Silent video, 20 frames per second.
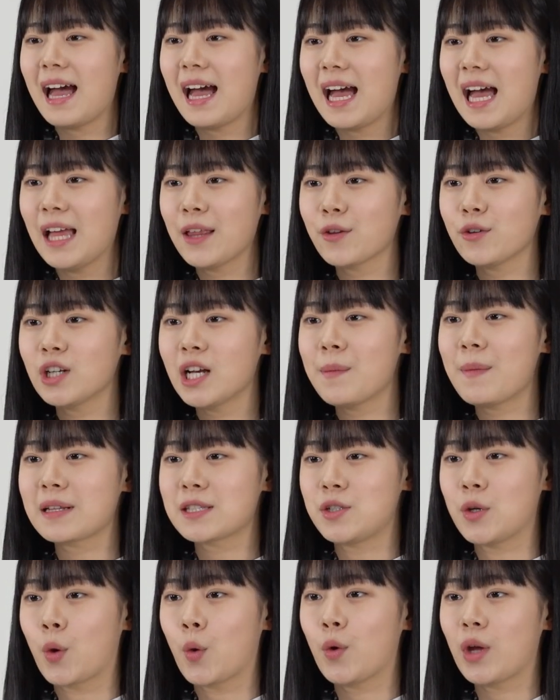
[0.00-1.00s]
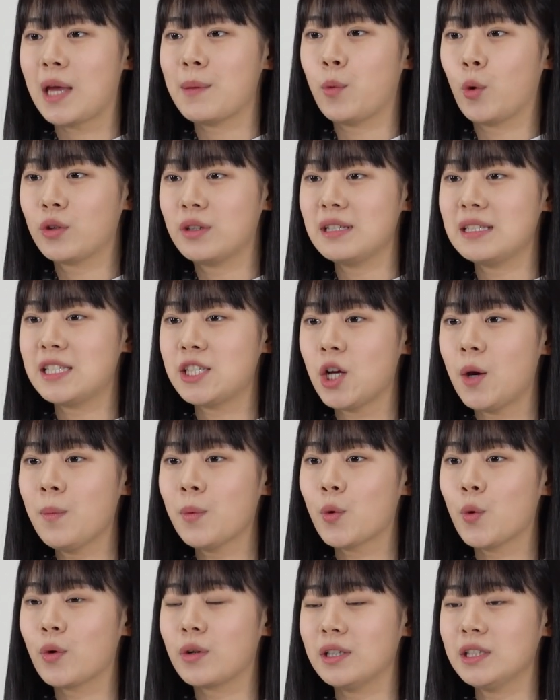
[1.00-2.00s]
한국음악 전공의 모든
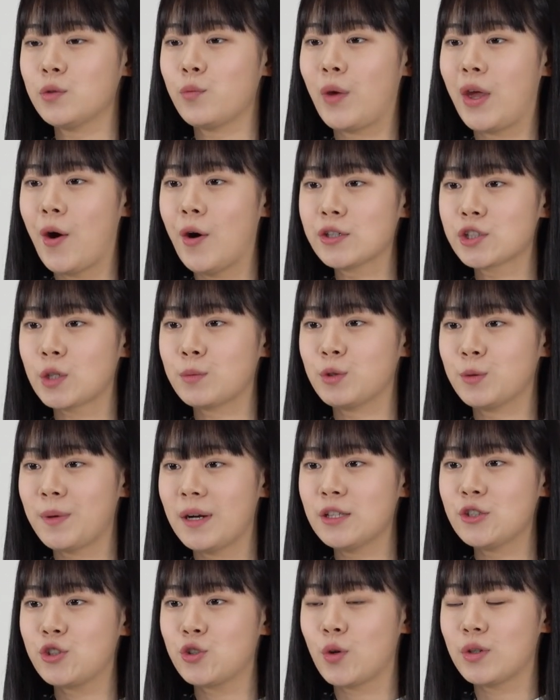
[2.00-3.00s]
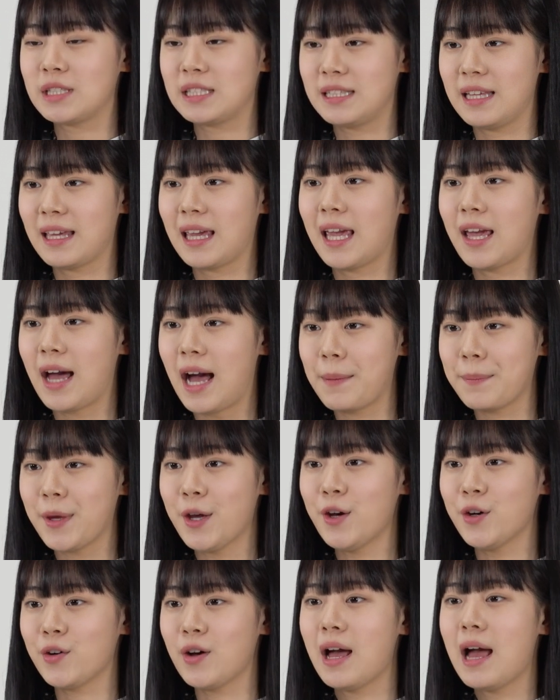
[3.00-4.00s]
시험곡은 외워서 무반주로 진행해야
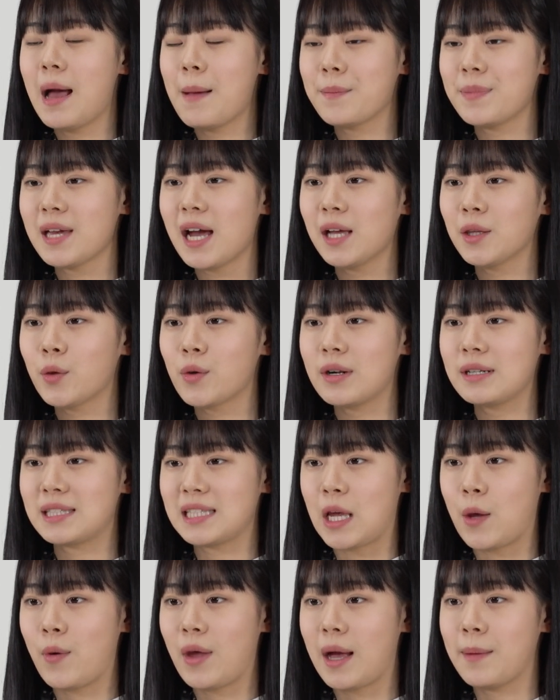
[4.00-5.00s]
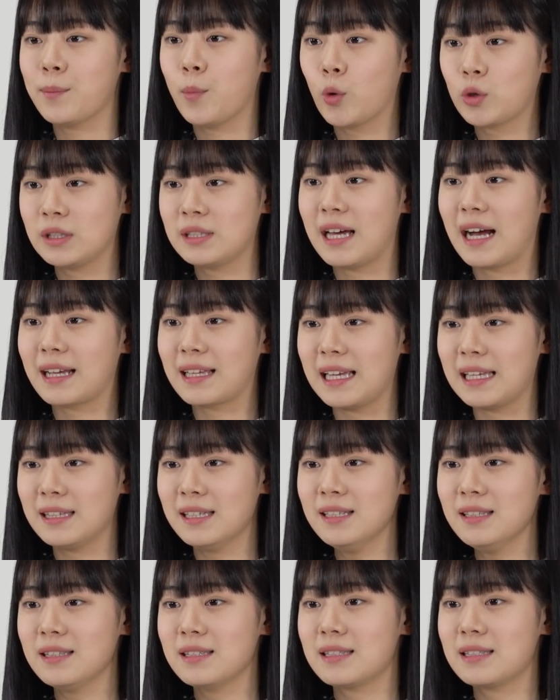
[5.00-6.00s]
하며 피아노를 제외한 모든
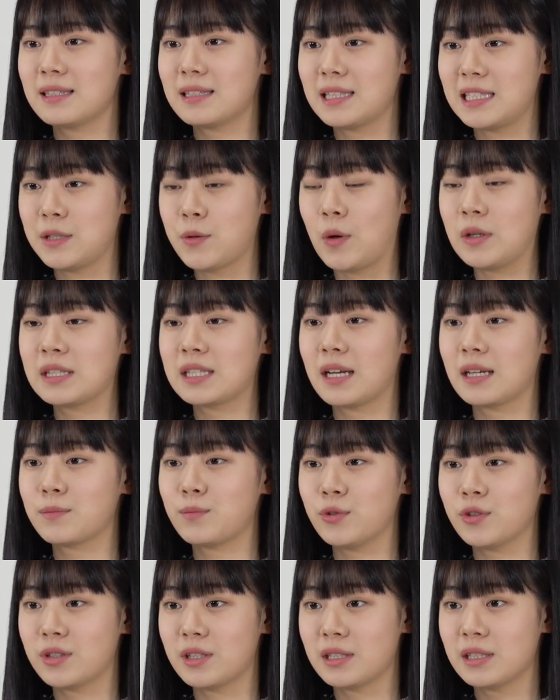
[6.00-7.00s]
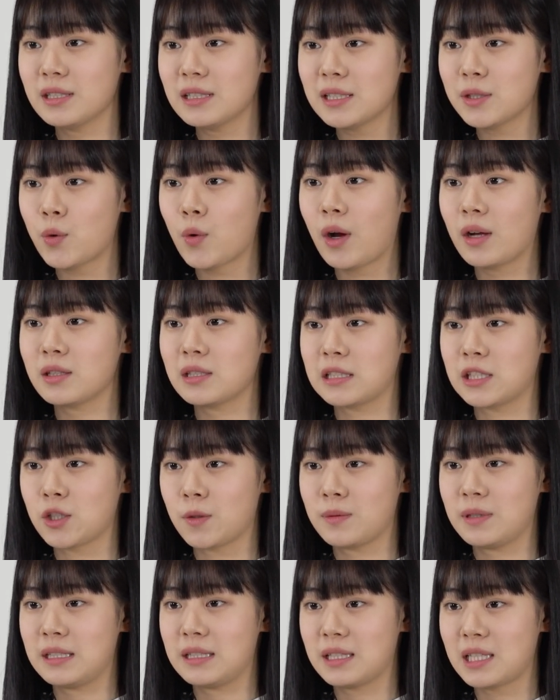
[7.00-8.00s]
악기는 지원자분들 스스로가
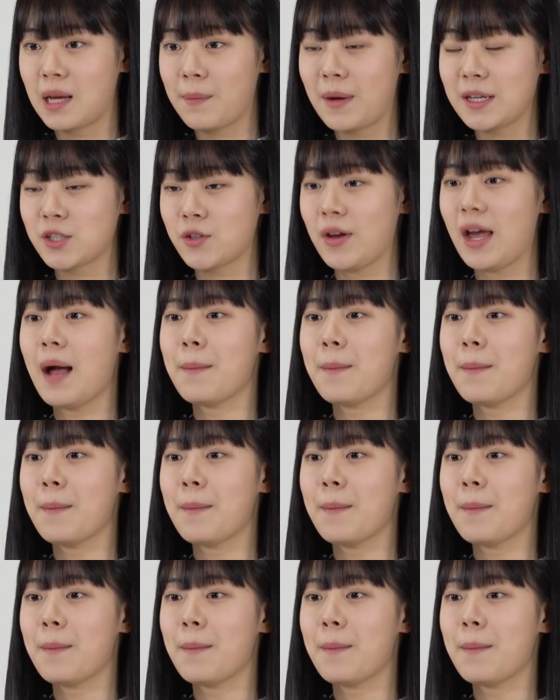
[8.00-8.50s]
직접 지참하셔야